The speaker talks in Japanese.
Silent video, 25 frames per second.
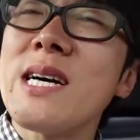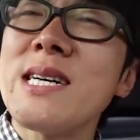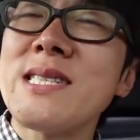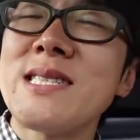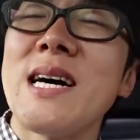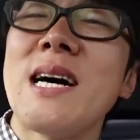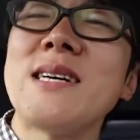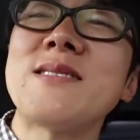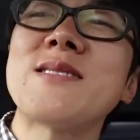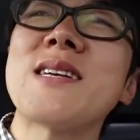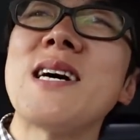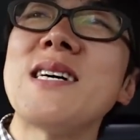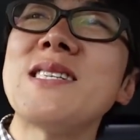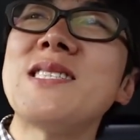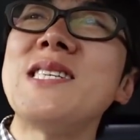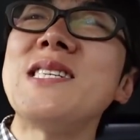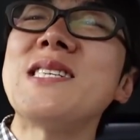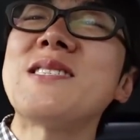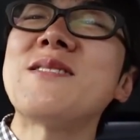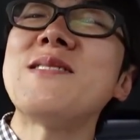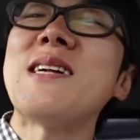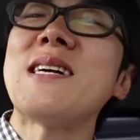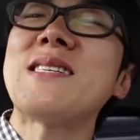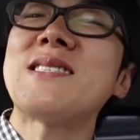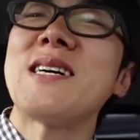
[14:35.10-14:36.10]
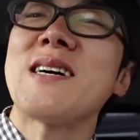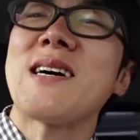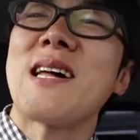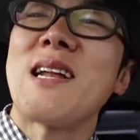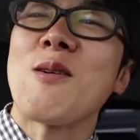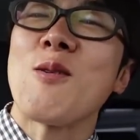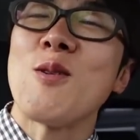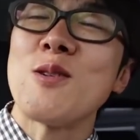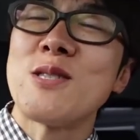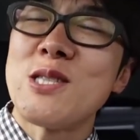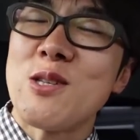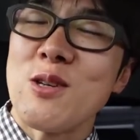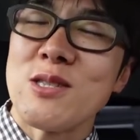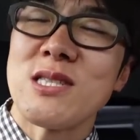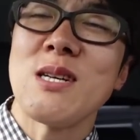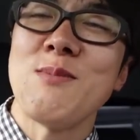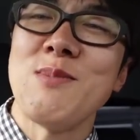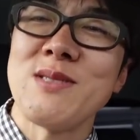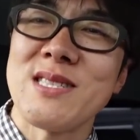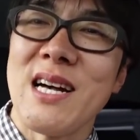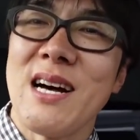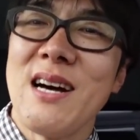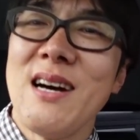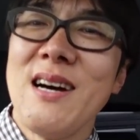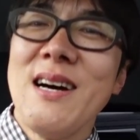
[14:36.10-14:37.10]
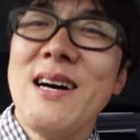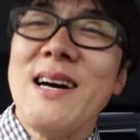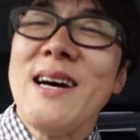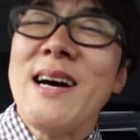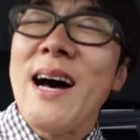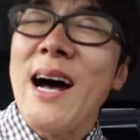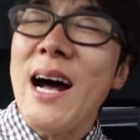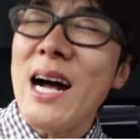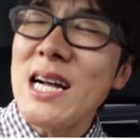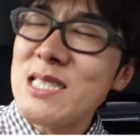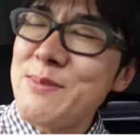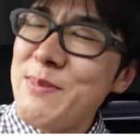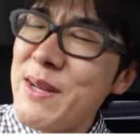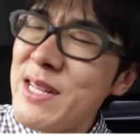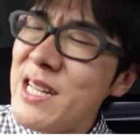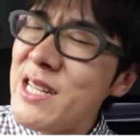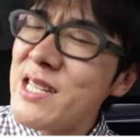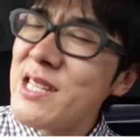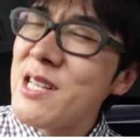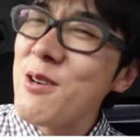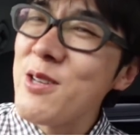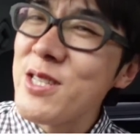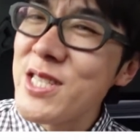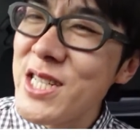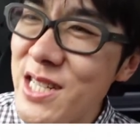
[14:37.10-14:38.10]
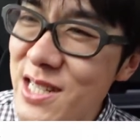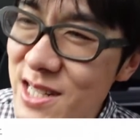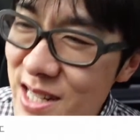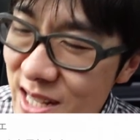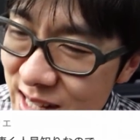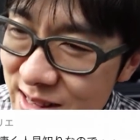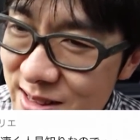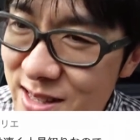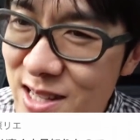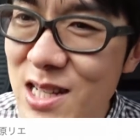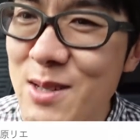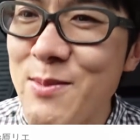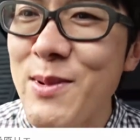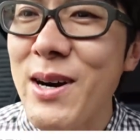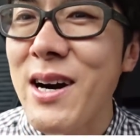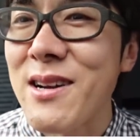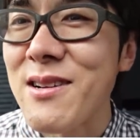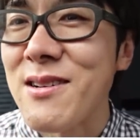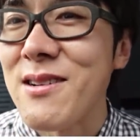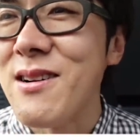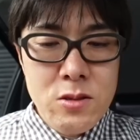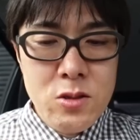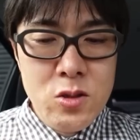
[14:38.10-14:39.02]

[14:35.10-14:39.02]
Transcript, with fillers: 返して恥ずかしくなっちゃうからこっちとしてもさ、初めに言ってほしいなっていうのもある。